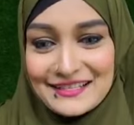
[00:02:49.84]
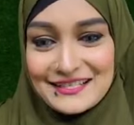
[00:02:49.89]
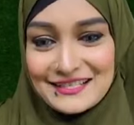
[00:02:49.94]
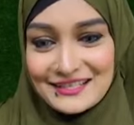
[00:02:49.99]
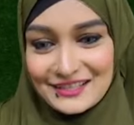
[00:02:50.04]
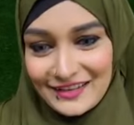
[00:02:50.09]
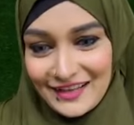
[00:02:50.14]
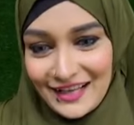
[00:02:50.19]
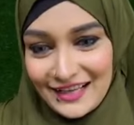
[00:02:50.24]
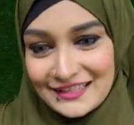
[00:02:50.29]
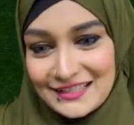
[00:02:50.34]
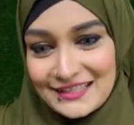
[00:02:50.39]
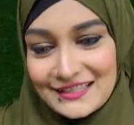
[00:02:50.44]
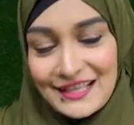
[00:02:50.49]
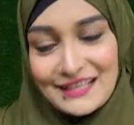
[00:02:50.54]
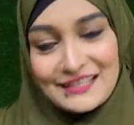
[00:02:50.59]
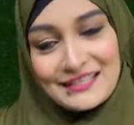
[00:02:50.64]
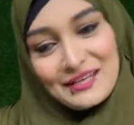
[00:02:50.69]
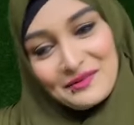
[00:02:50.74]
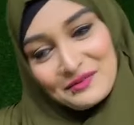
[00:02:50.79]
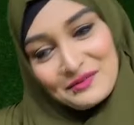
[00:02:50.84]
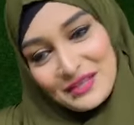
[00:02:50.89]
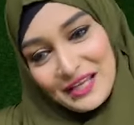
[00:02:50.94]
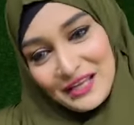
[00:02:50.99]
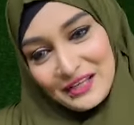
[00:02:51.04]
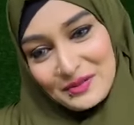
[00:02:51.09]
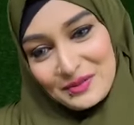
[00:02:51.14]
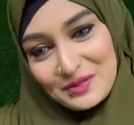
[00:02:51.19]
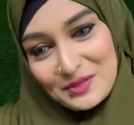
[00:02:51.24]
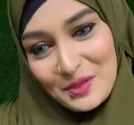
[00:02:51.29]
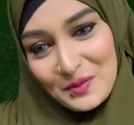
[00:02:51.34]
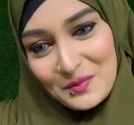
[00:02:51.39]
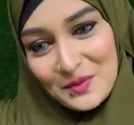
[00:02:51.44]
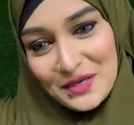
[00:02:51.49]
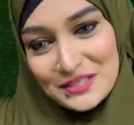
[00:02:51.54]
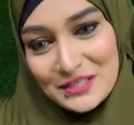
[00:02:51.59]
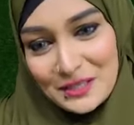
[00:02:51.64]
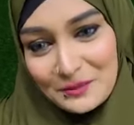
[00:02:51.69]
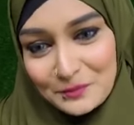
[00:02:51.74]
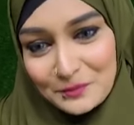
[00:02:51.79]
সুন্দর লাগছে সঞ্জিত আপু থ্যাংক ইউ সো
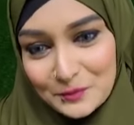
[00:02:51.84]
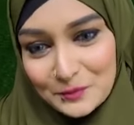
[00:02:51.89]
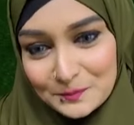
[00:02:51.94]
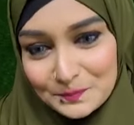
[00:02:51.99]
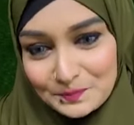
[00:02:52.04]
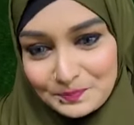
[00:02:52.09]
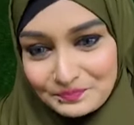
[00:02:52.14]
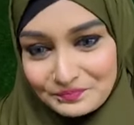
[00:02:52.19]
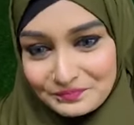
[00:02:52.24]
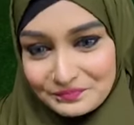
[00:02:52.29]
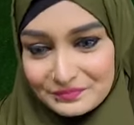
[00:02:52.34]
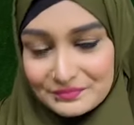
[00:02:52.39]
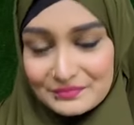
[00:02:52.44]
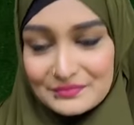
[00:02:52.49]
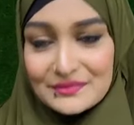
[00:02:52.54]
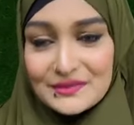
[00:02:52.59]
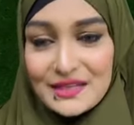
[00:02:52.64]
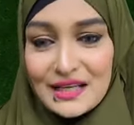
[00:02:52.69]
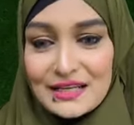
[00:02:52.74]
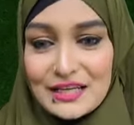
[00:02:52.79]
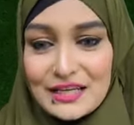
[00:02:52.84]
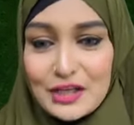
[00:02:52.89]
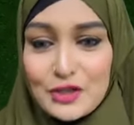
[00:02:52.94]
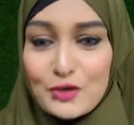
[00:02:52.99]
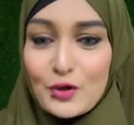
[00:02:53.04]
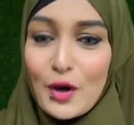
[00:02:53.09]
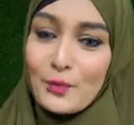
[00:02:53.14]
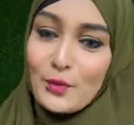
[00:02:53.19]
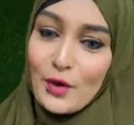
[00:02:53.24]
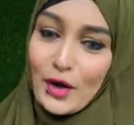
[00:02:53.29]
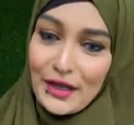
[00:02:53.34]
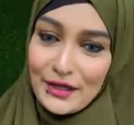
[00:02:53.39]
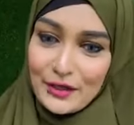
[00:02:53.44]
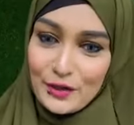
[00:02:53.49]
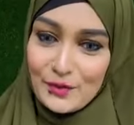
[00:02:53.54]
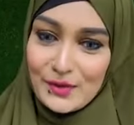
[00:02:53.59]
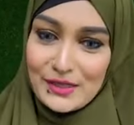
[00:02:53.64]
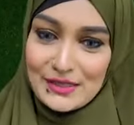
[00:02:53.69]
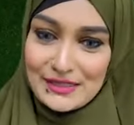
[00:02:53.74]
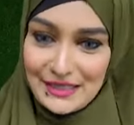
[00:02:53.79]
মাচ আপু নিশু আপু
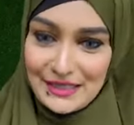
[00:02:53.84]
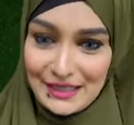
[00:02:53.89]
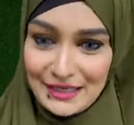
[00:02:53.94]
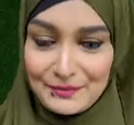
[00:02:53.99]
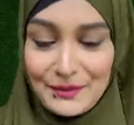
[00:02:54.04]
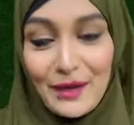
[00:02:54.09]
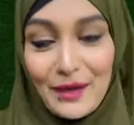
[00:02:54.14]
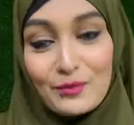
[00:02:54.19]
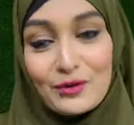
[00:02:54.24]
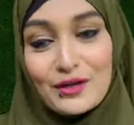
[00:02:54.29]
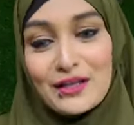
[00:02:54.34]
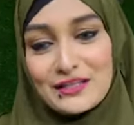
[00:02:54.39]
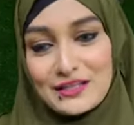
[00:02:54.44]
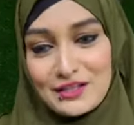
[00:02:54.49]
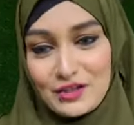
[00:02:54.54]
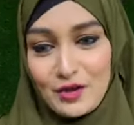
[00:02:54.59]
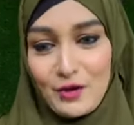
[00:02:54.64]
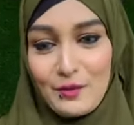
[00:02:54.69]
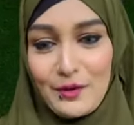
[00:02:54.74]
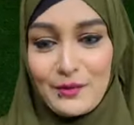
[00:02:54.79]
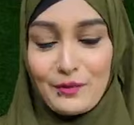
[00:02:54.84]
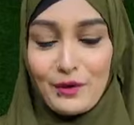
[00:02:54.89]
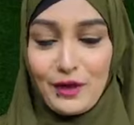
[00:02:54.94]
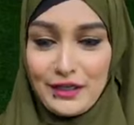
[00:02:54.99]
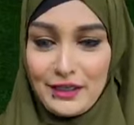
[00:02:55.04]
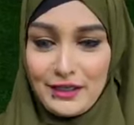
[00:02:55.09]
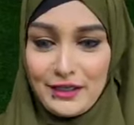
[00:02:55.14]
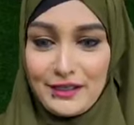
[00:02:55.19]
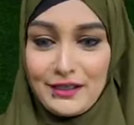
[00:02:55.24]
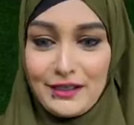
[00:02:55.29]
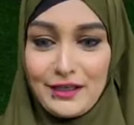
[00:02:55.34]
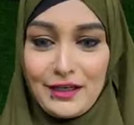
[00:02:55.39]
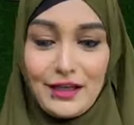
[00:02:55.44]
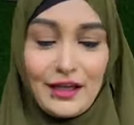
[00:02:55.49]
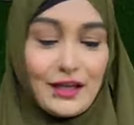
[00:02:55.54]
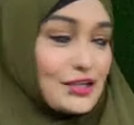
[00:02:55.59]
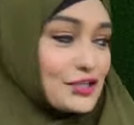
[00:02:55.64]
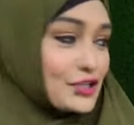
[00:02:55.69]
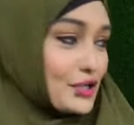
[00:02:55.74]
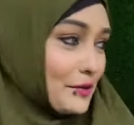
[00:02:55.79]
আলাইকুম আসসালাম কেমন আছেন সবাই বলেন
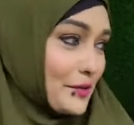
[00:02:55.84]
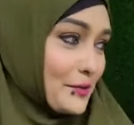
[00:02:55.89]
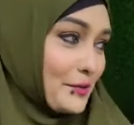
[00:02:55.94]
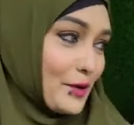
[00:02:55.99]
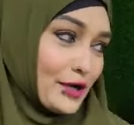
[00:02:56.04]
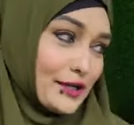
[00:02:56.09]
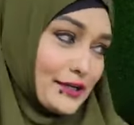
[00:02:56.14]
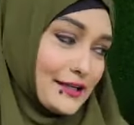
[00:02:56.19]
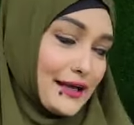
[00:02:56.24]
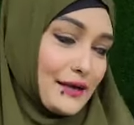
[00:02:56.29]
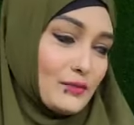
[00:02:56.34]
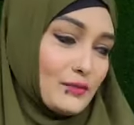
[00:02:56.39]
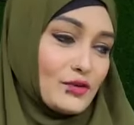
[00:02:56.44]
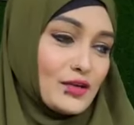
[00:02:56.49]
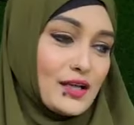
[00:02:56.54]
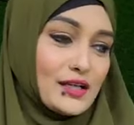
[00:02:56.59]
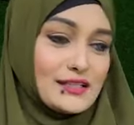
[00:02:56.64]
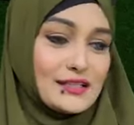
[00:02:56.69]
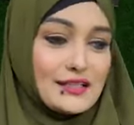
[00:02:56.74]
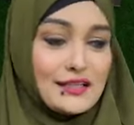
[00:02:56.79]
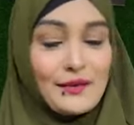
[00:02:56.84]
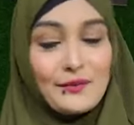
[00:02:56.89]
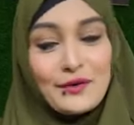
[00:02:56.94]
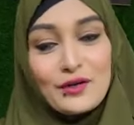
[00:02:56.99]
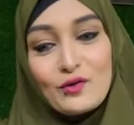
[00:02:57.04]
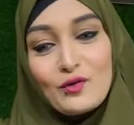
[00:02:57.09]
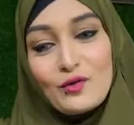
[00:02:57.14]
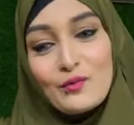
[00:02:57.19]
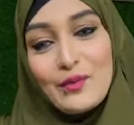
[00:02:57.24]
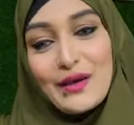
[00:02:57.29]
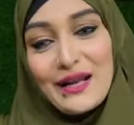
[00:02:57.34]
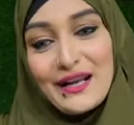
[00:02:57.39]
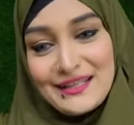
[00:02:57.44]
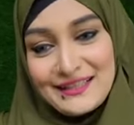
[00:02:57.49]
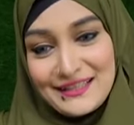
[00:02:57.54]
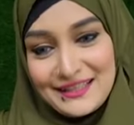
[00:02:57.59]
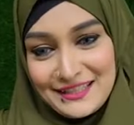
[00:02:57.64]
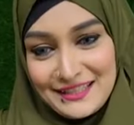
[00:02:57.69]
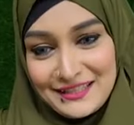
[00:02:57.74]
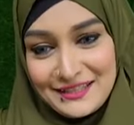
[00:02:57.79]
সবাই বলেন কেমন আছেন আমার খুব
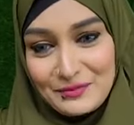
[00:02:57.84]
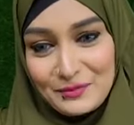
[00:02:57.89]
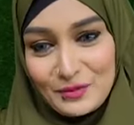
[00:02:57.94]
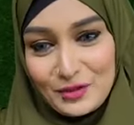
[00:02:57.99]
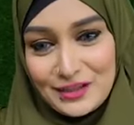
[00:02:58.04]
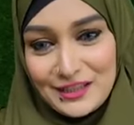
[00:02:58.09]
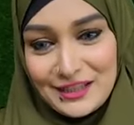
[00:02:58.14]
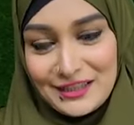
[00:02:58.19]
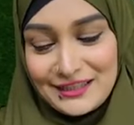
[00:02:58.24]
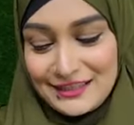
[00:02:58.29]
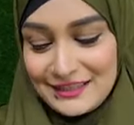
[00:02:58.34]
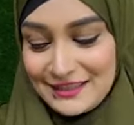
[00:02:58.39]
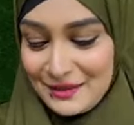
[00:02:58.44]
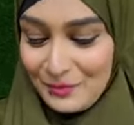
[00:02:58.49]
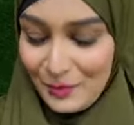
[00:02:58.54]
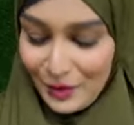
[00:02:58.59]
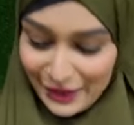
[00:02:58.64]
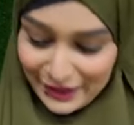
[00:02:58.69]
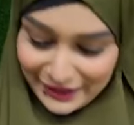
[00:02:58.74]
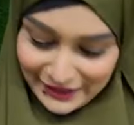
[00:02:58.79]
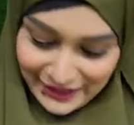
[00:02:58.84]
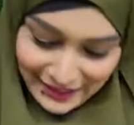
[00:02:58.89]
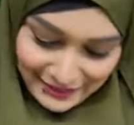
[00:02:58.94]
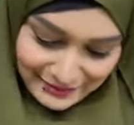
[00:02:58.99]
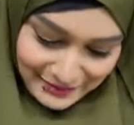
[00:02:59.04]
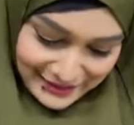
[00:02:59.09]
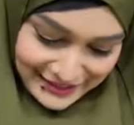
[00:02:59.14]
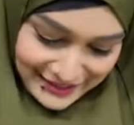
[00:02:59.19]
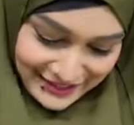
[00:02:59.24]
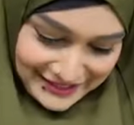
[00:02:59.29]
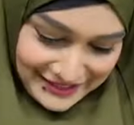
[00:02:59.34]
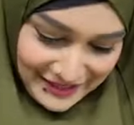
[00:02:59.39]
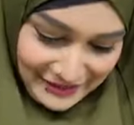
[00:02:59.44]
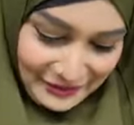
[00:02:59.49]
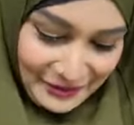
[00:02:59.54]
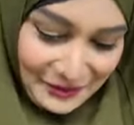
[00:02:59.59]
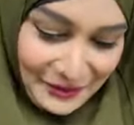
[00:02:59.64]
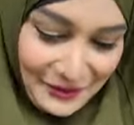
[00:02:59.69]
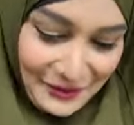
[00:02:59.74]
বেড়াইতে যাইতে মন চাইতেছে বলেন কার বাসায় যাব